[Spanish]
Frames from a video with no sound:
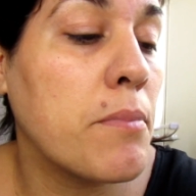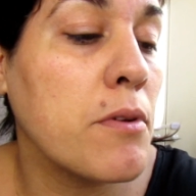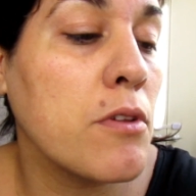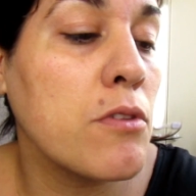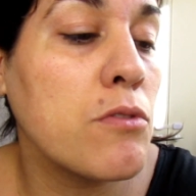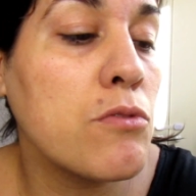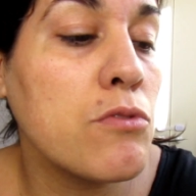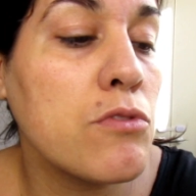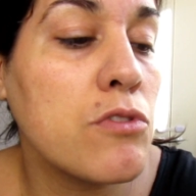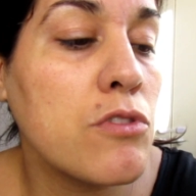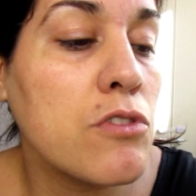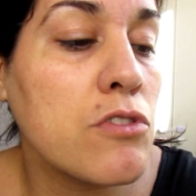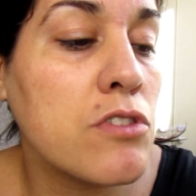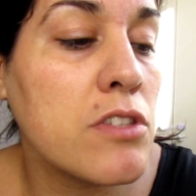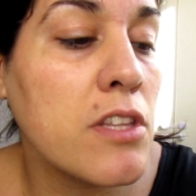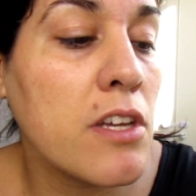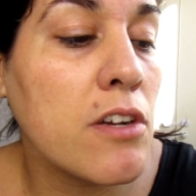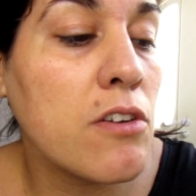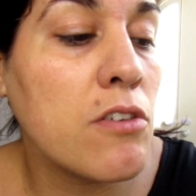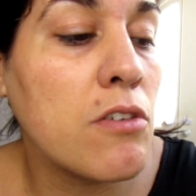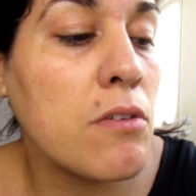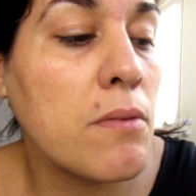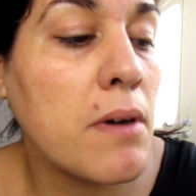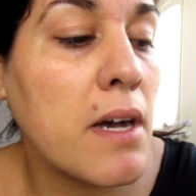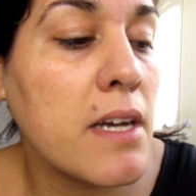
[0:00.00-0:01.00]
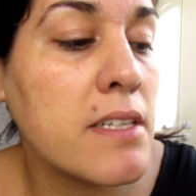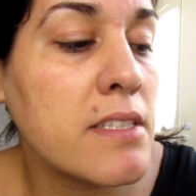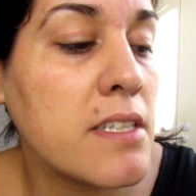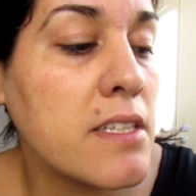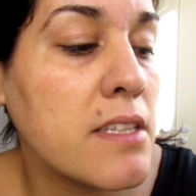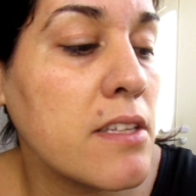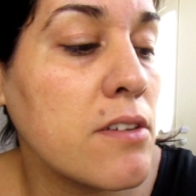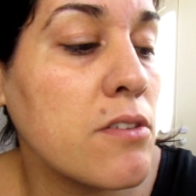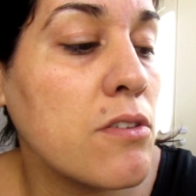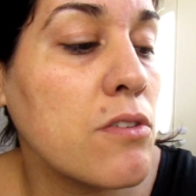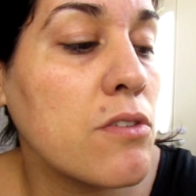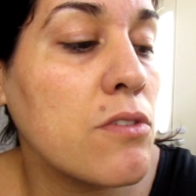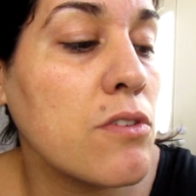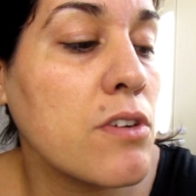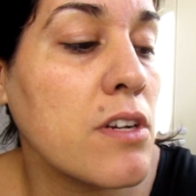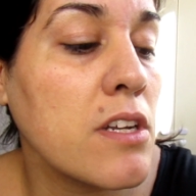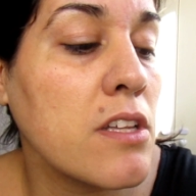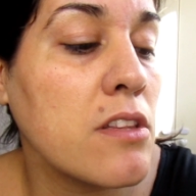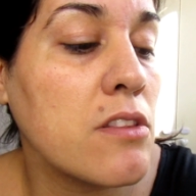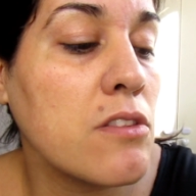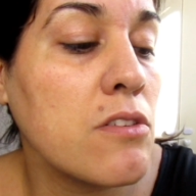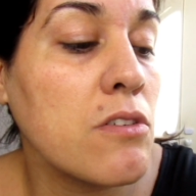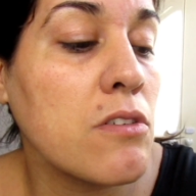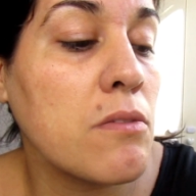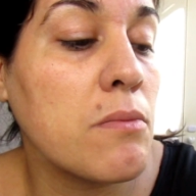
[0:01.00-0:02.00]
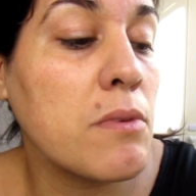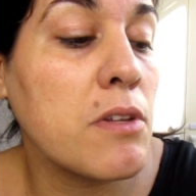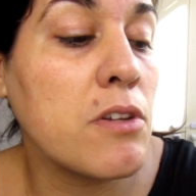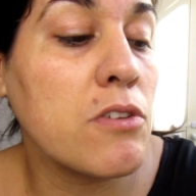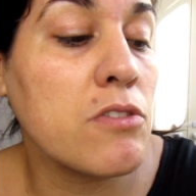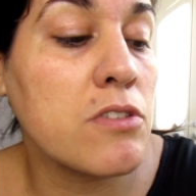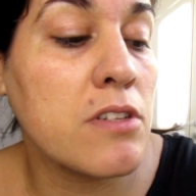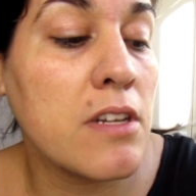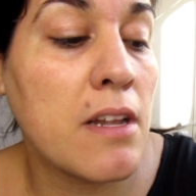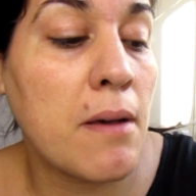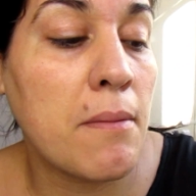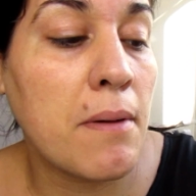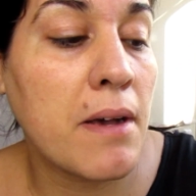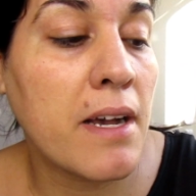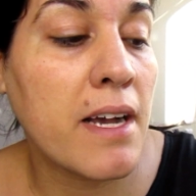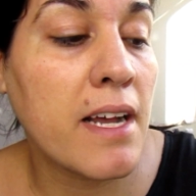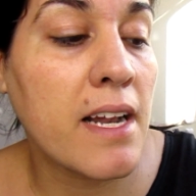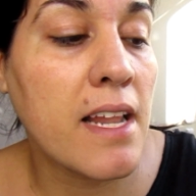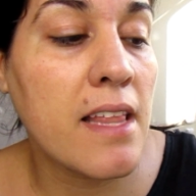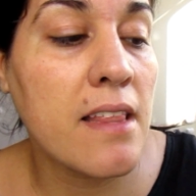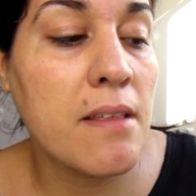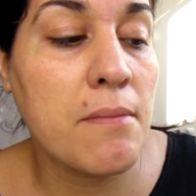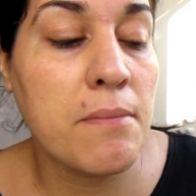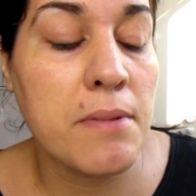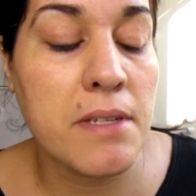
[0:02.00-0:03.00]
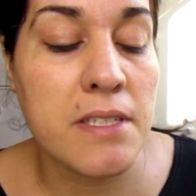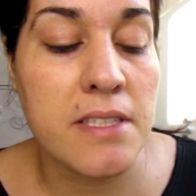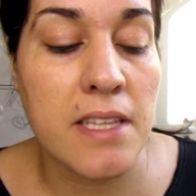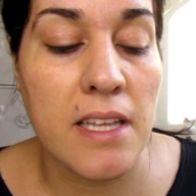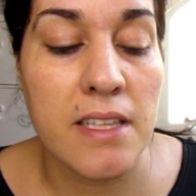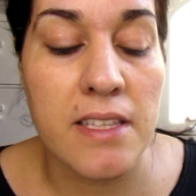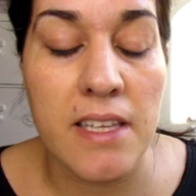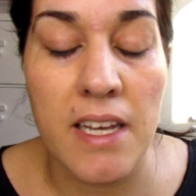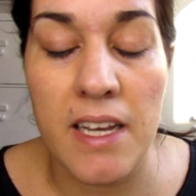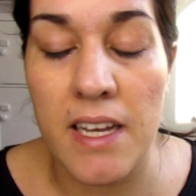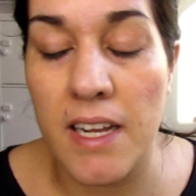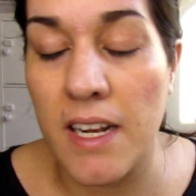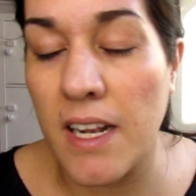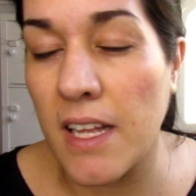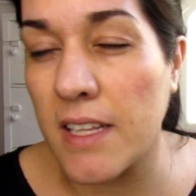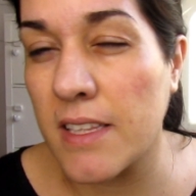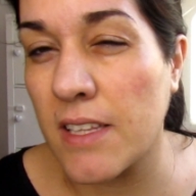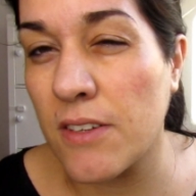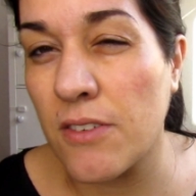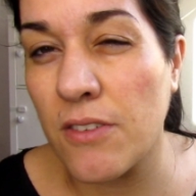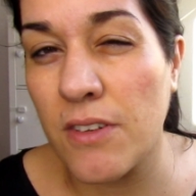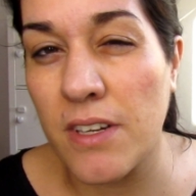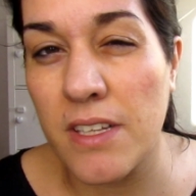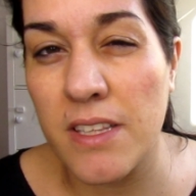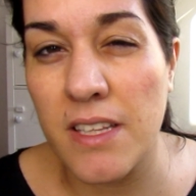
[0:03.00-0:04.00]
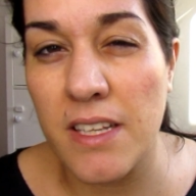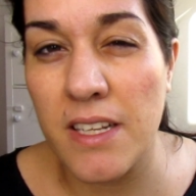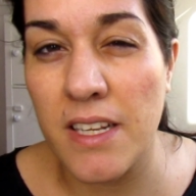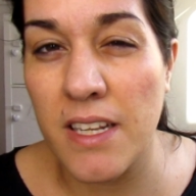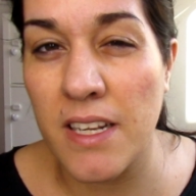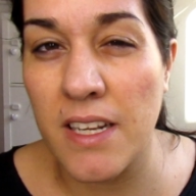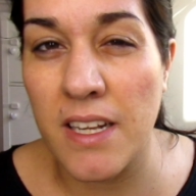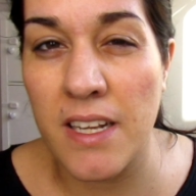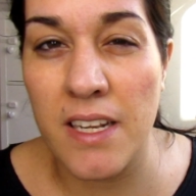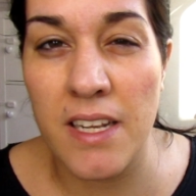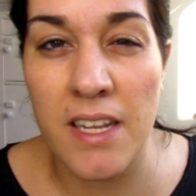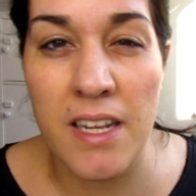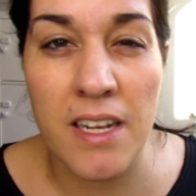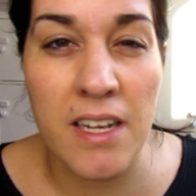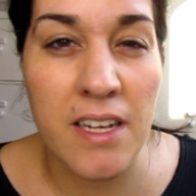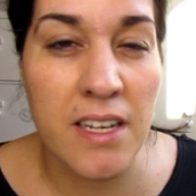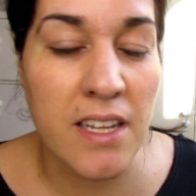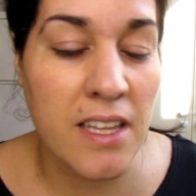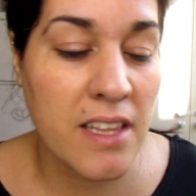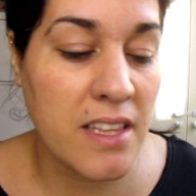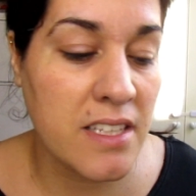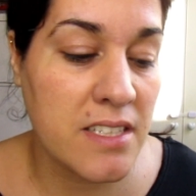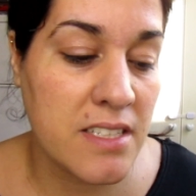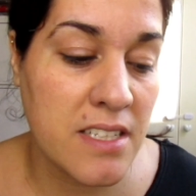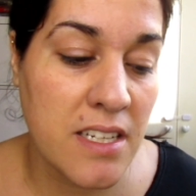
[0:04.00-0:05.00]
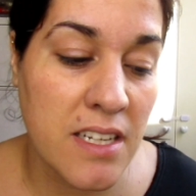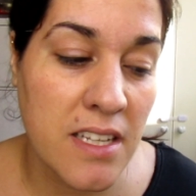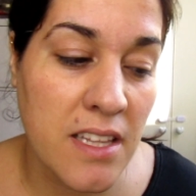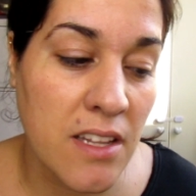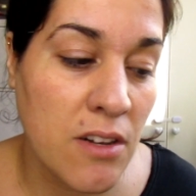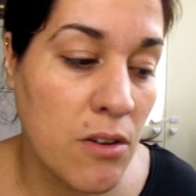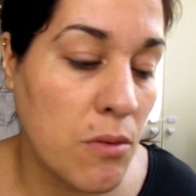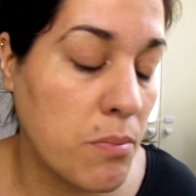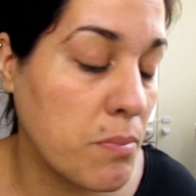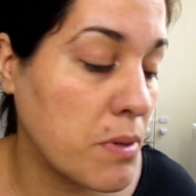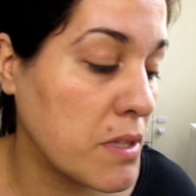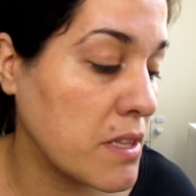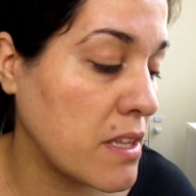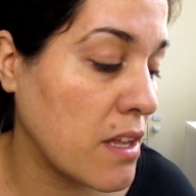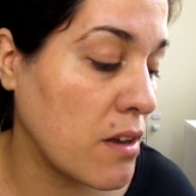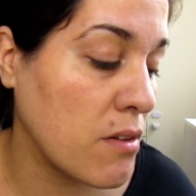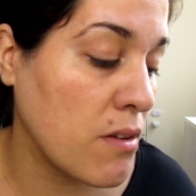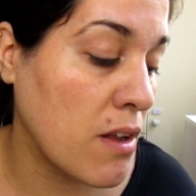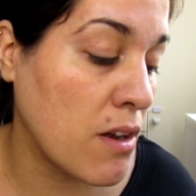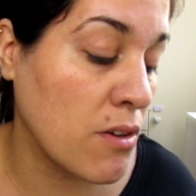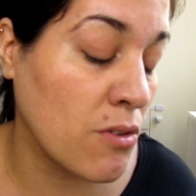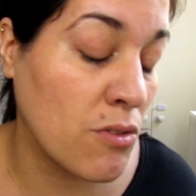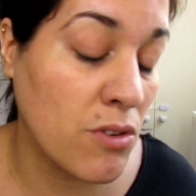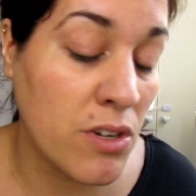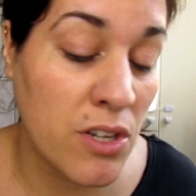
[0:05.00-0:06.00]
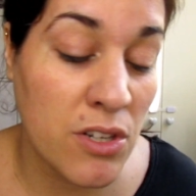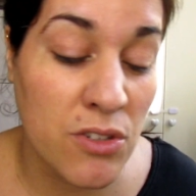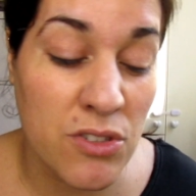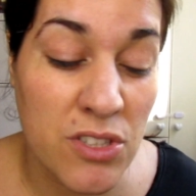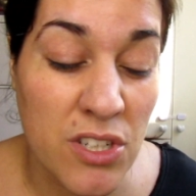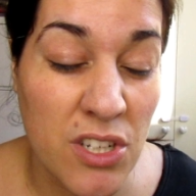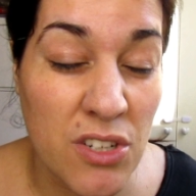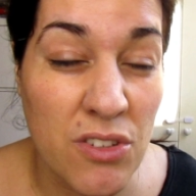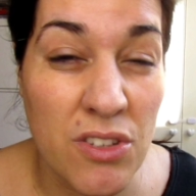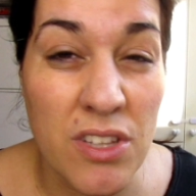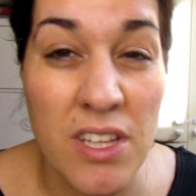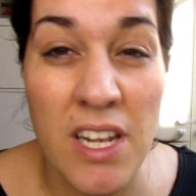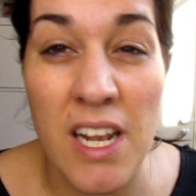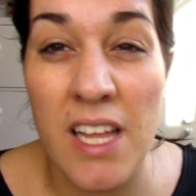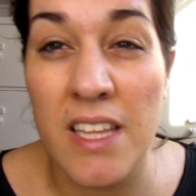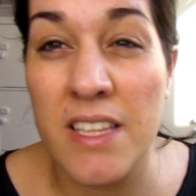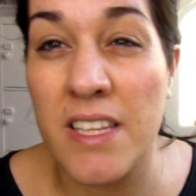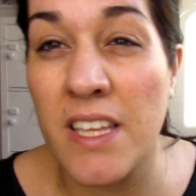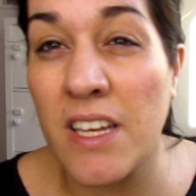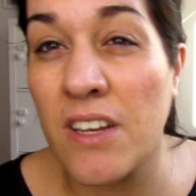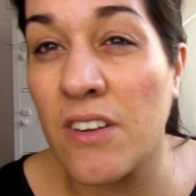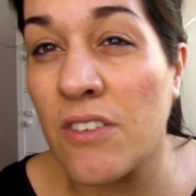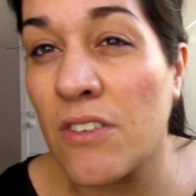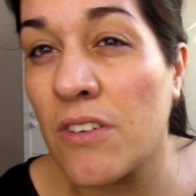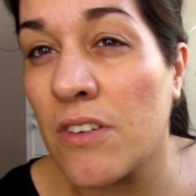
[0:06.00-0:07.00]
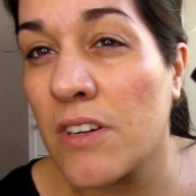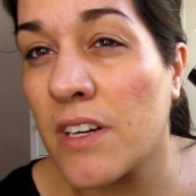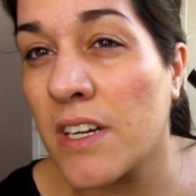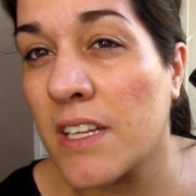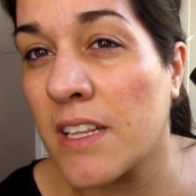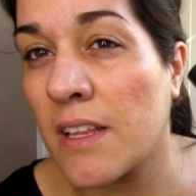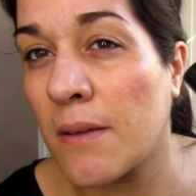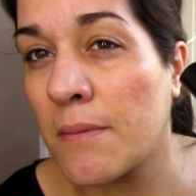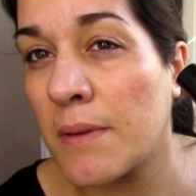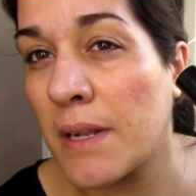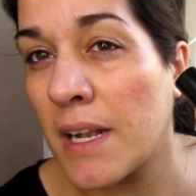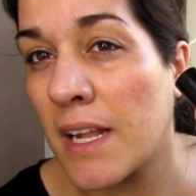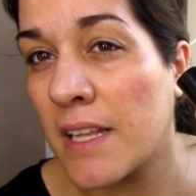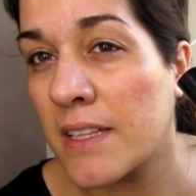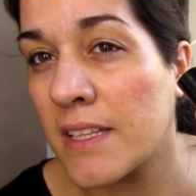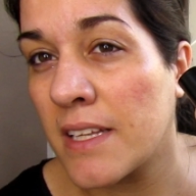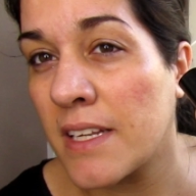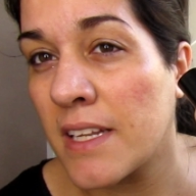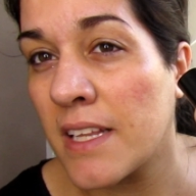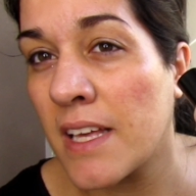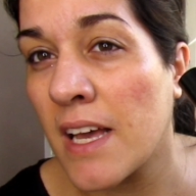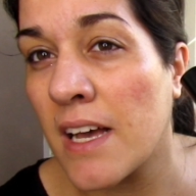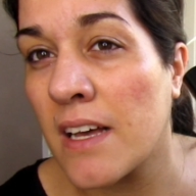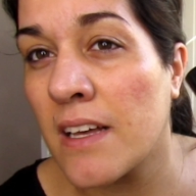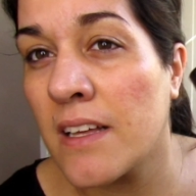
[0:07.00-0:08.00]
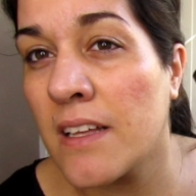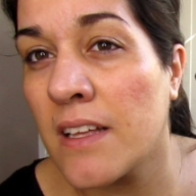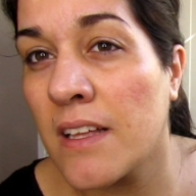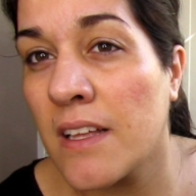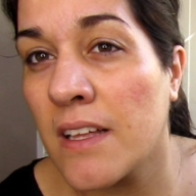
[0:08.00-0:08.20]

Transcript: productos, tengo base, tengo corrector, menos la máscara de pestañas que la tengo que tener en el neceser del hospital o algo, que no sé dónde la tengo, que también la tenía.